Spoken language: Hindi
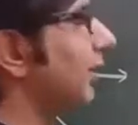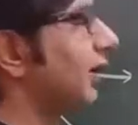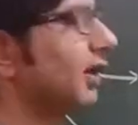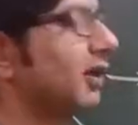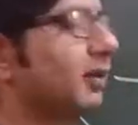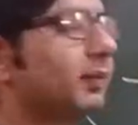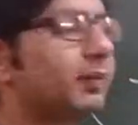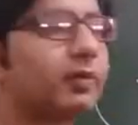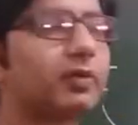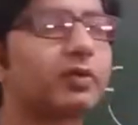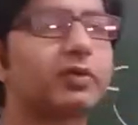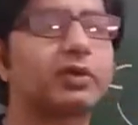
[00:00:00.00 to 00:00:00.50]

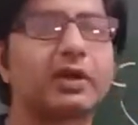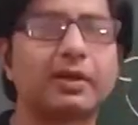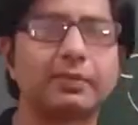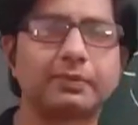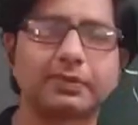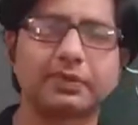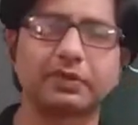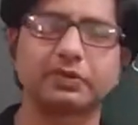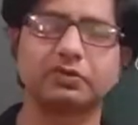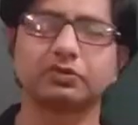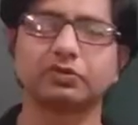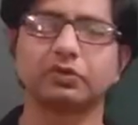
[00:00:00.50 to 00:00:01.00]
बड़े
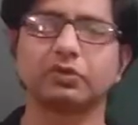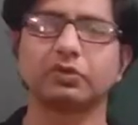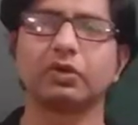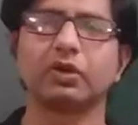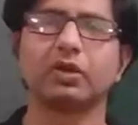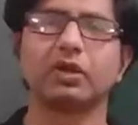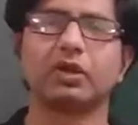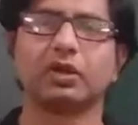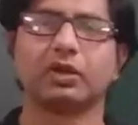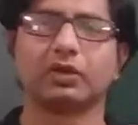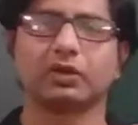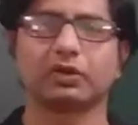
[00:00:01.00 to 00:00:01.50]
प्रोग्राम की जो
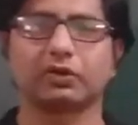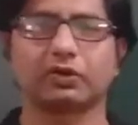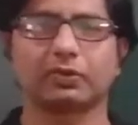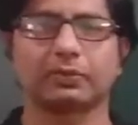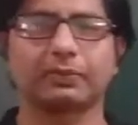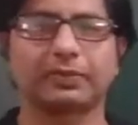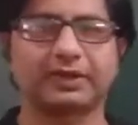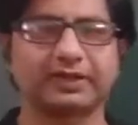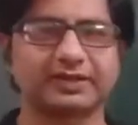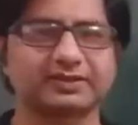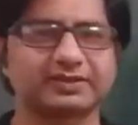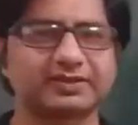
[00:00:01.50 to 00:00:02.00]

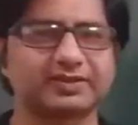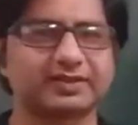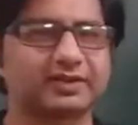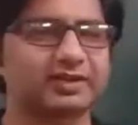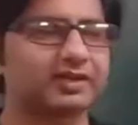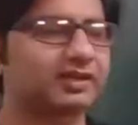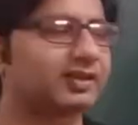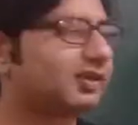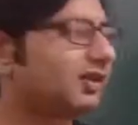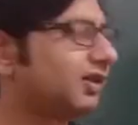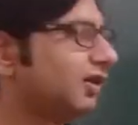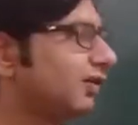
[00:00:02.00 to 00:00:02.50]

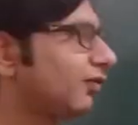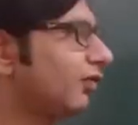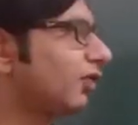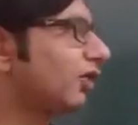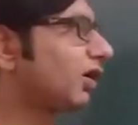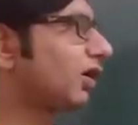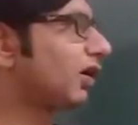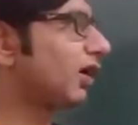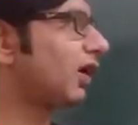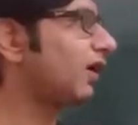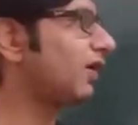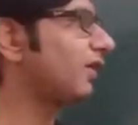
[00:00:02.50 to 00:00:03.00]
कॉम्प्लेक्सिटी थी वो
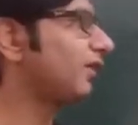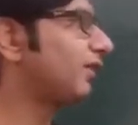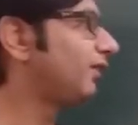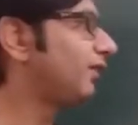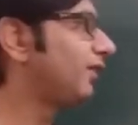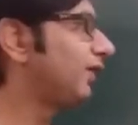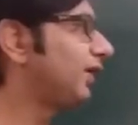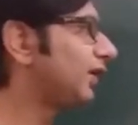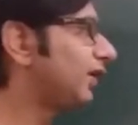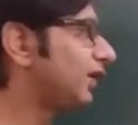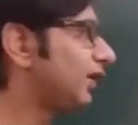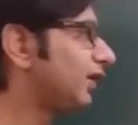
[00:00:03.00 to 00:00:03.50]

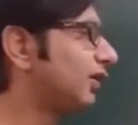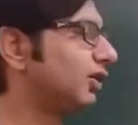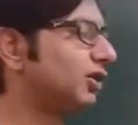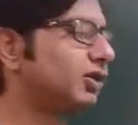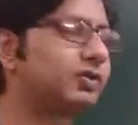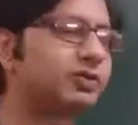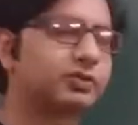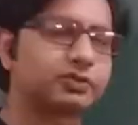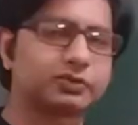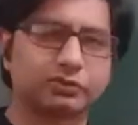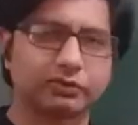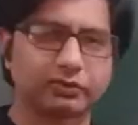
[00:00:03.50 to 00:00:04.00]
काफ़ी
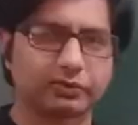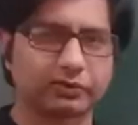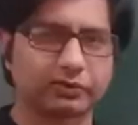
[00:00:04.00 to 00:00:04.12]
रिड्यूस हो